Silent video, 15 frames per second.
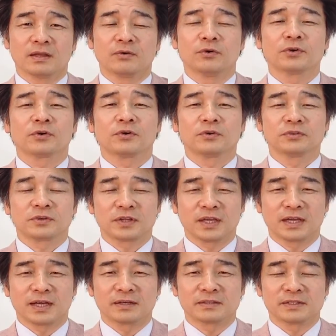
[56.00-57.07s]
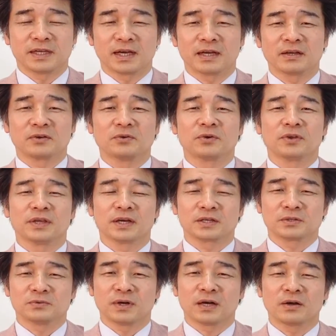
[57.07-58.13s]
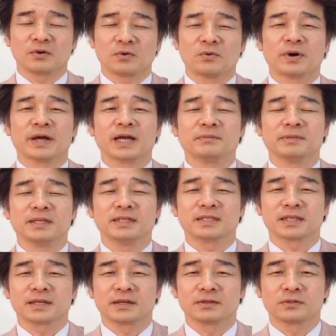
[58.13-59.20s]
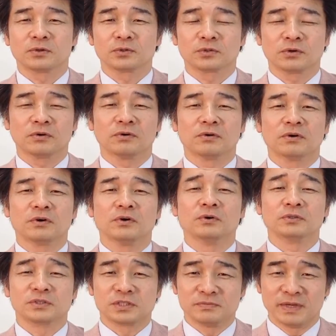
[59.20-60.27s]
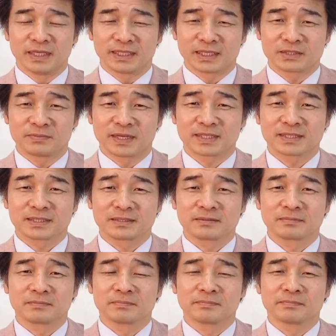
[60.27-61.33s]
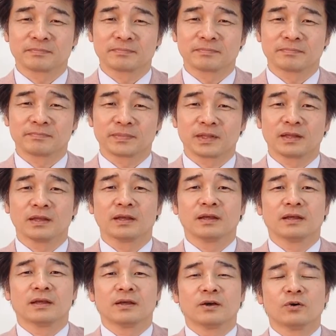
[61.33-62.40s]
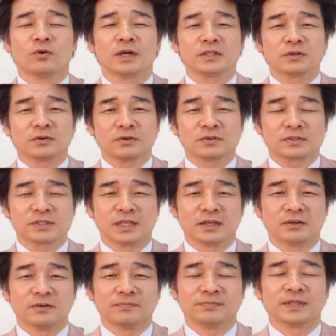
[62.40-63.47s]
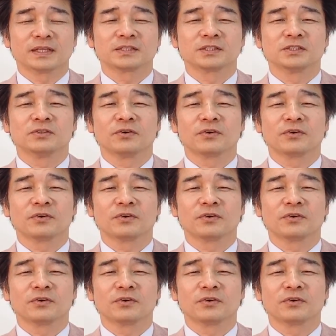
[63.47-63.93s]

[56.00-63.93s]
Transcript: ご旅行の計画やご予約はお早めにされることをお勧めいたします。ホワイトホースでの夏